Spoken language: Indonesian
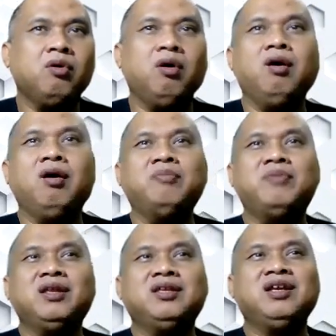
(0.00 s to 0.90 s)
Wah,
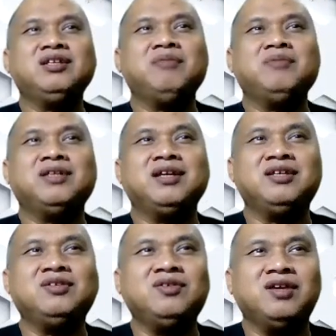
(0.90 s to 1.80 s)
berarti kan sampai
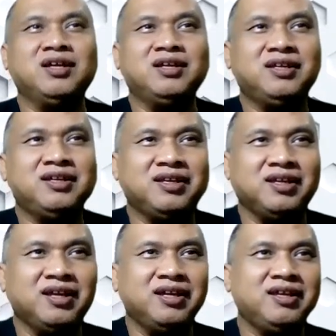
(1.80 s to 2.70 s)
sana juga. Iya.